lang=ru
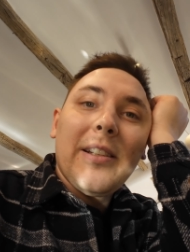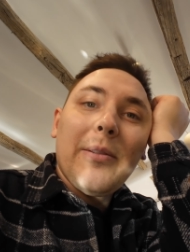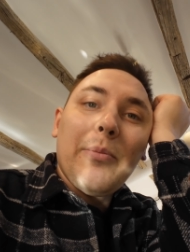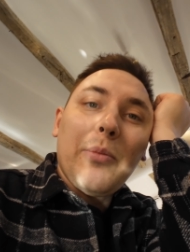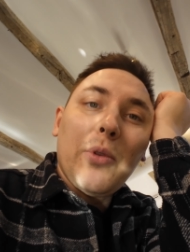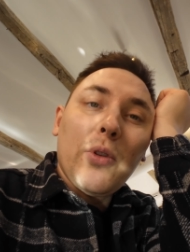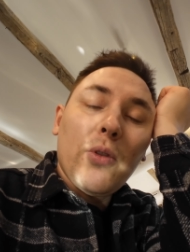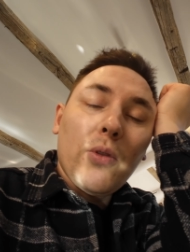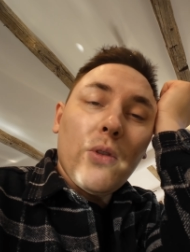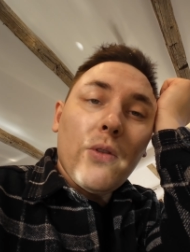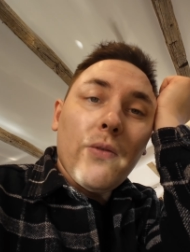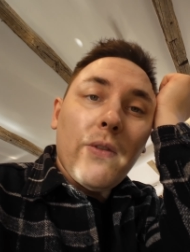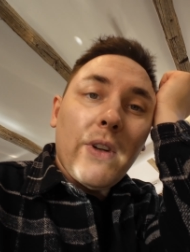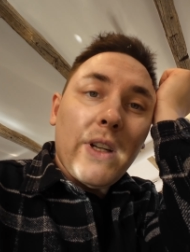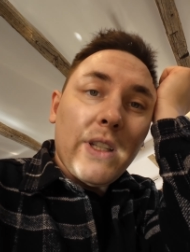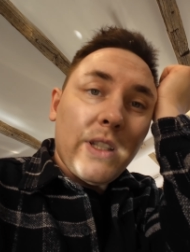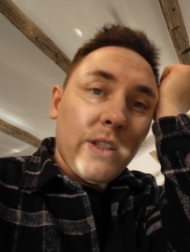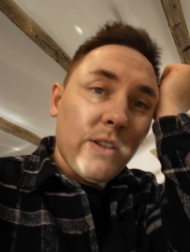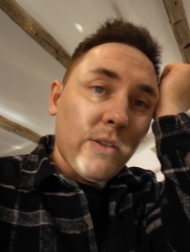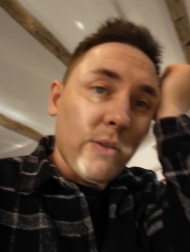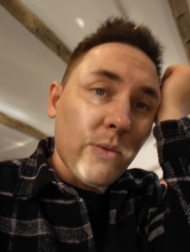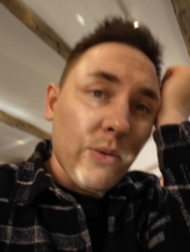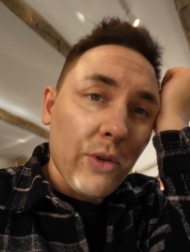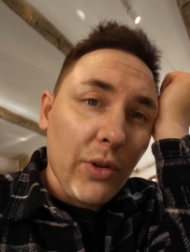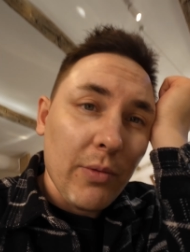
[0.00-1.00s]
Минут
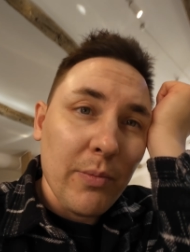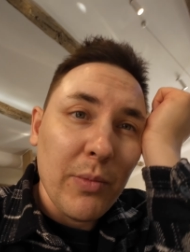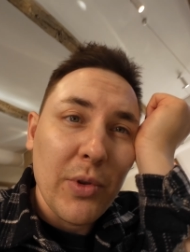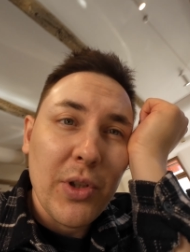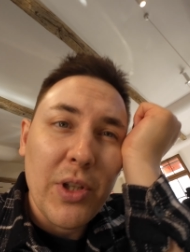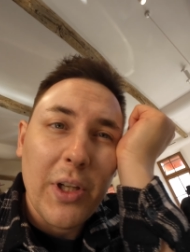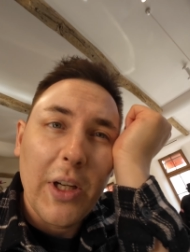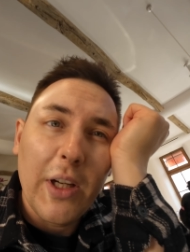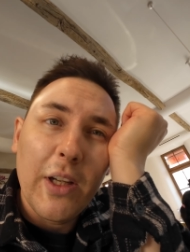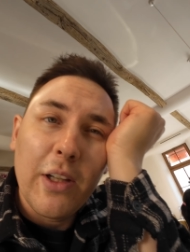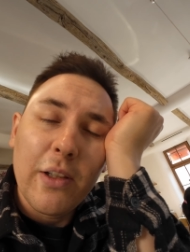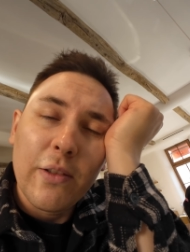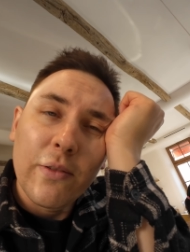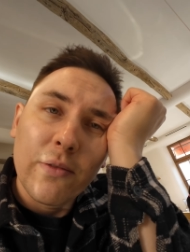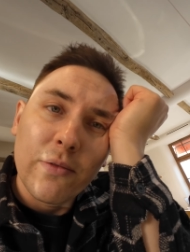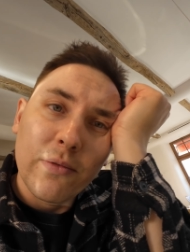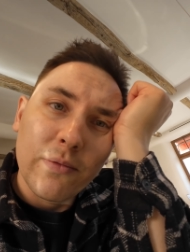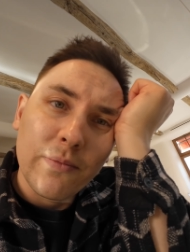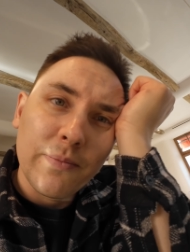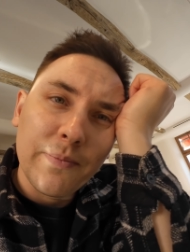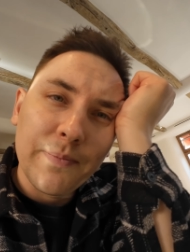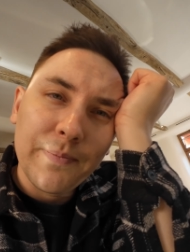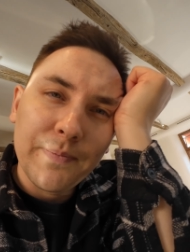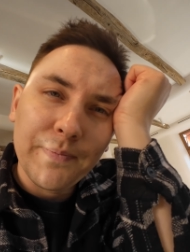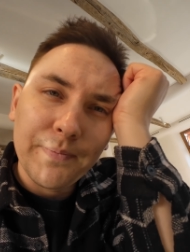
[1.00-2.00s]
20, в общем, мы шли.
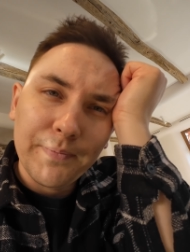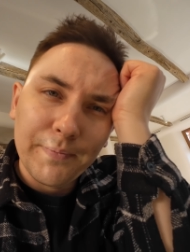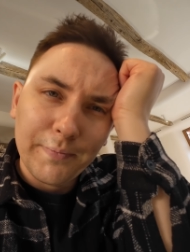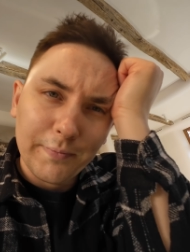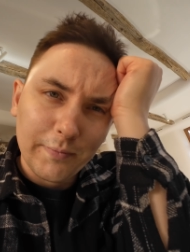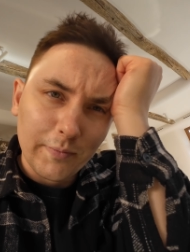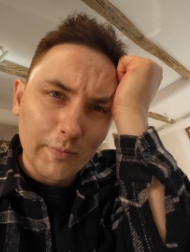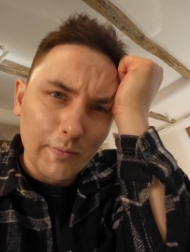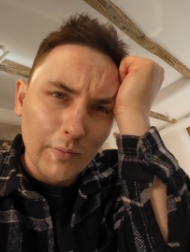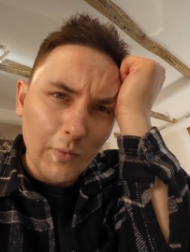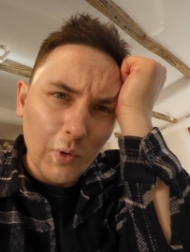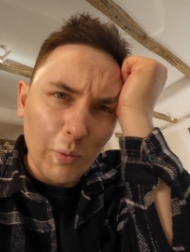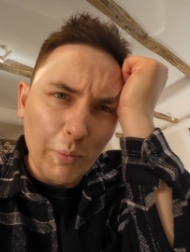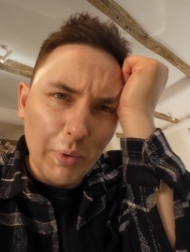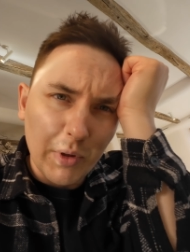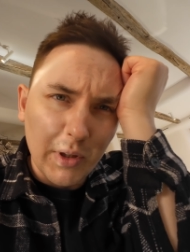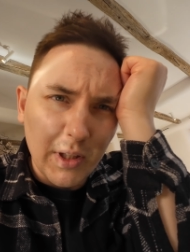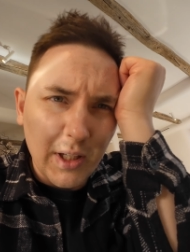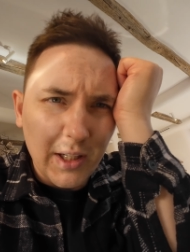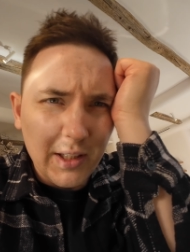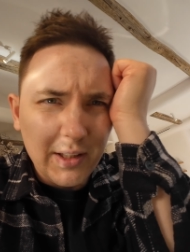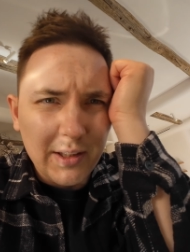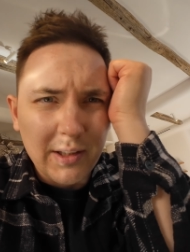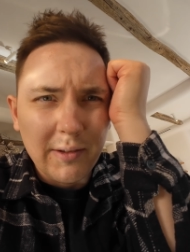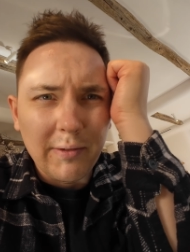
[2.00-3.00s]
Ну,
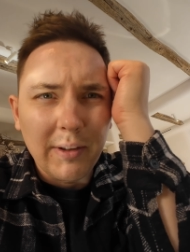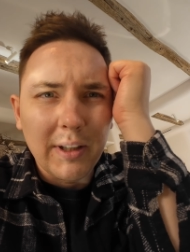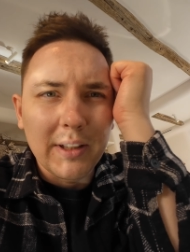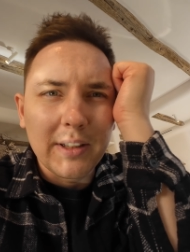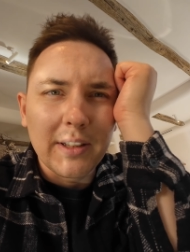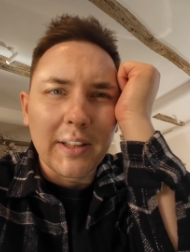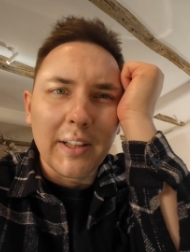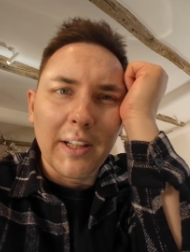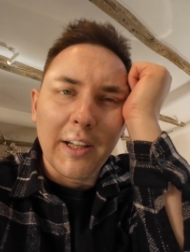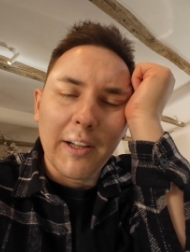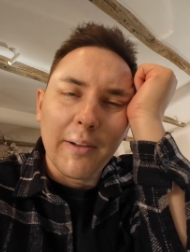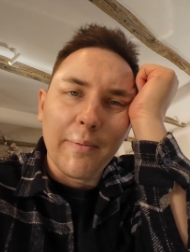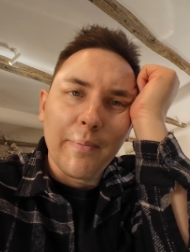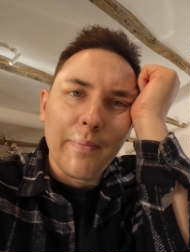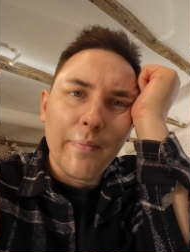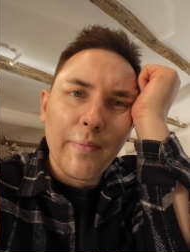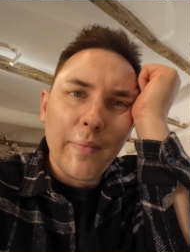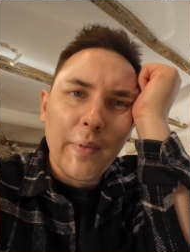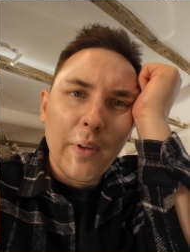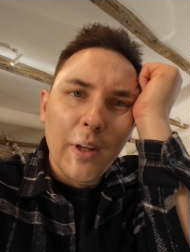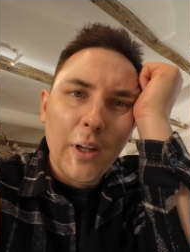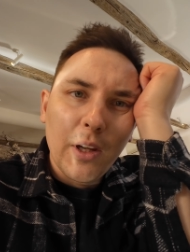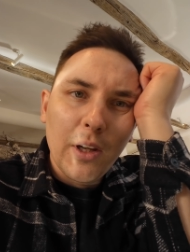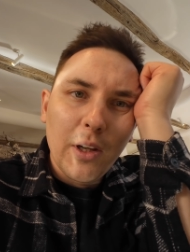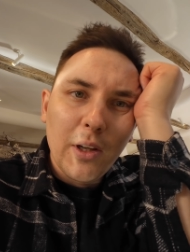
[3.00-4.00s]
15-20, да.
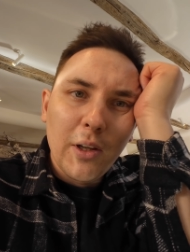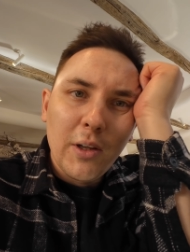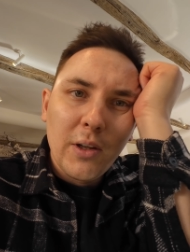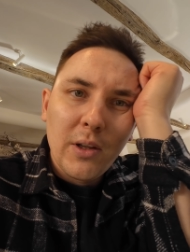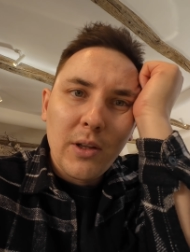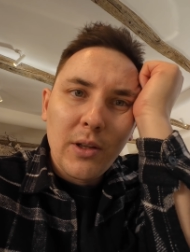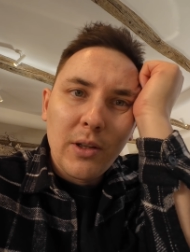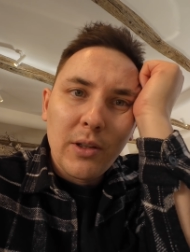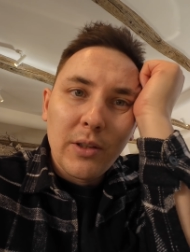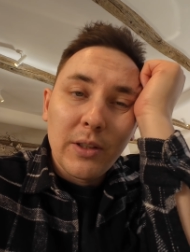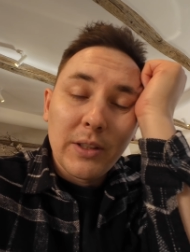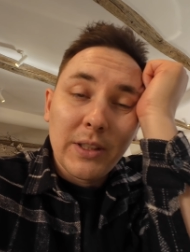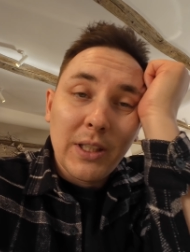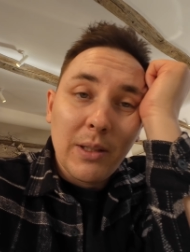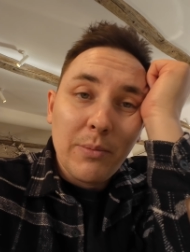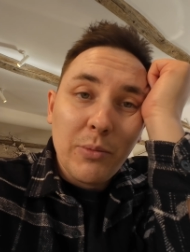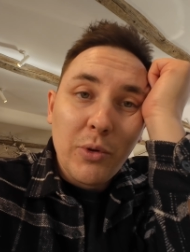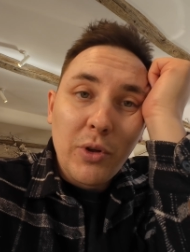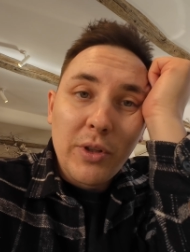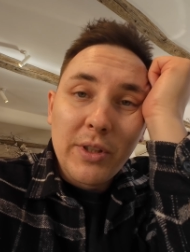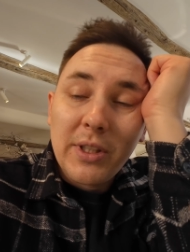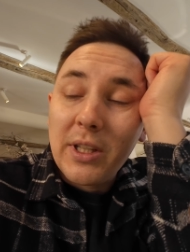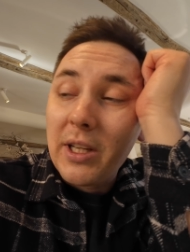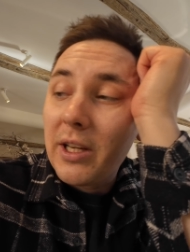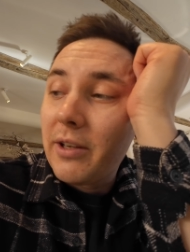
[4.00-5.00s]

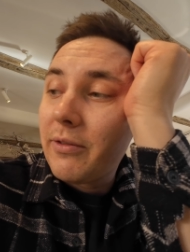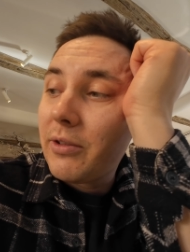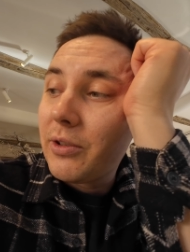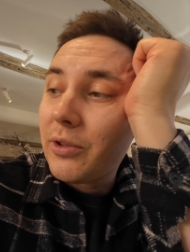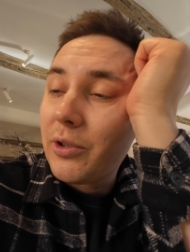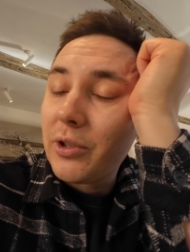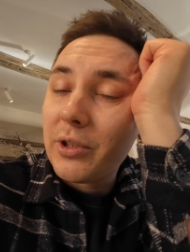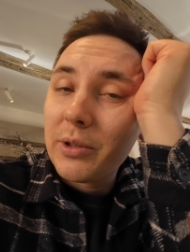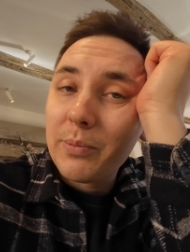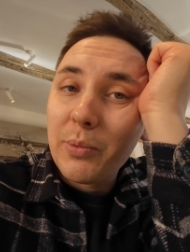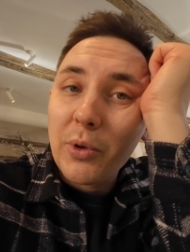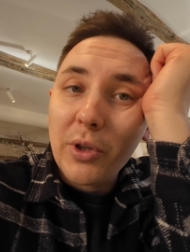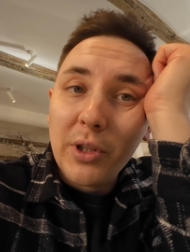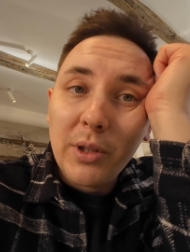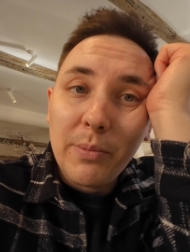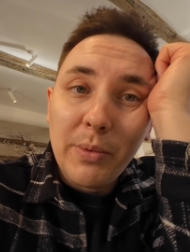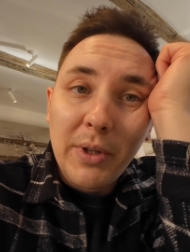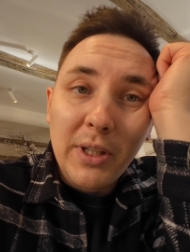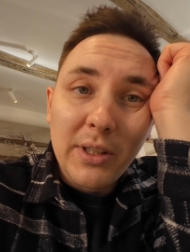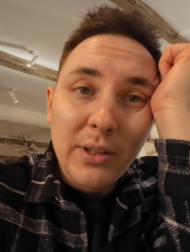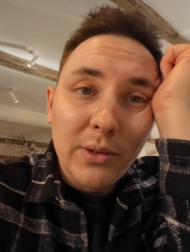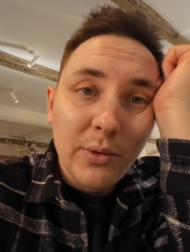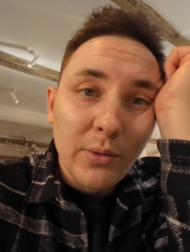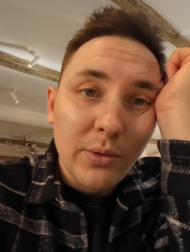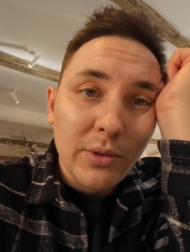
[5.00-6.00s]
Замерзли, Эван до сих пор не
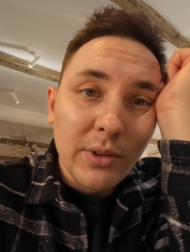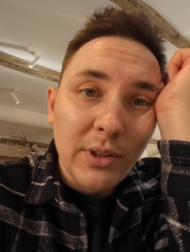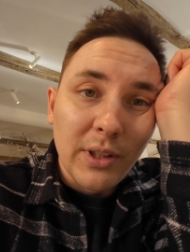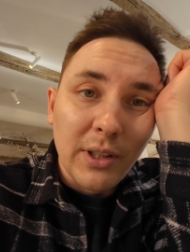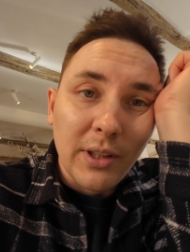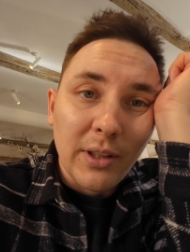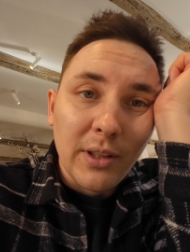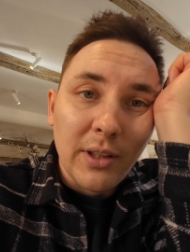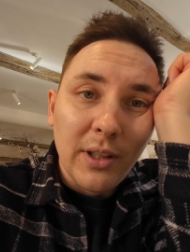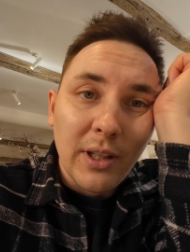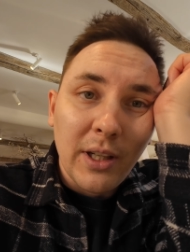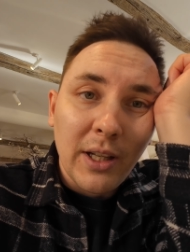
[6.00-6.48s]
проснулся.